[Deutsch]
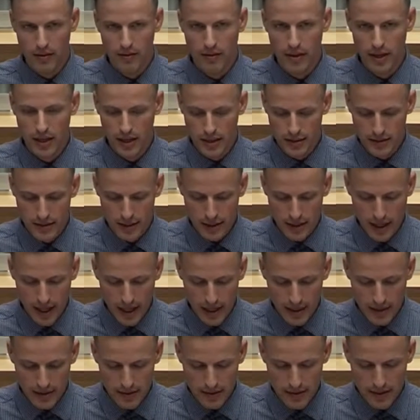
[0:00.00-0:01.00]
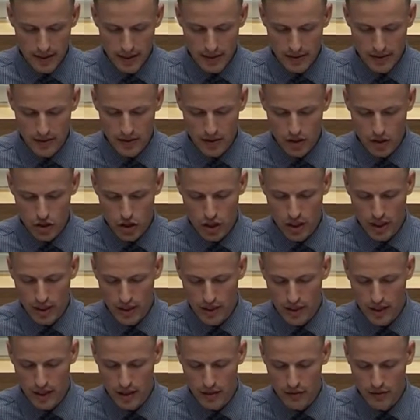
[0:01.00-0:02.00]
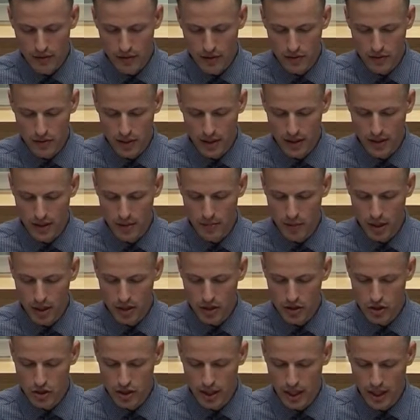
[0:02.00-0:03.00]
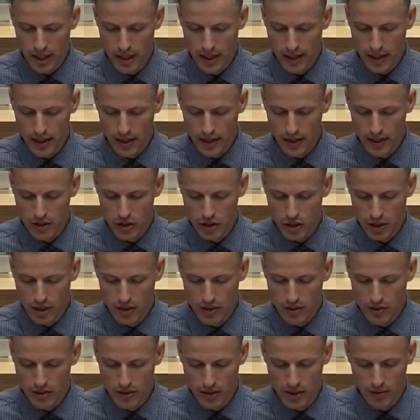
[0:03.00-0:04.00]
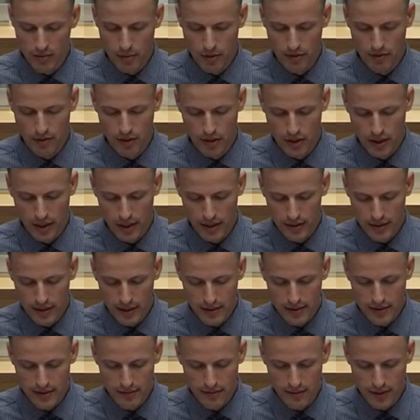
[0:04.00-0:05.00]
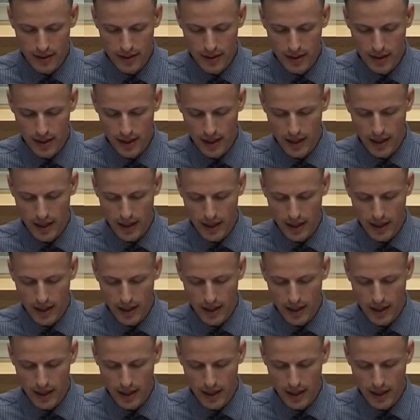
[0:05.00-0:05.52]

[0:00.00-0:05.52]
Wenn der Senat jetzt noch stärker auf die unternehmerischen Eigenanstrengungen der BVG setzen will,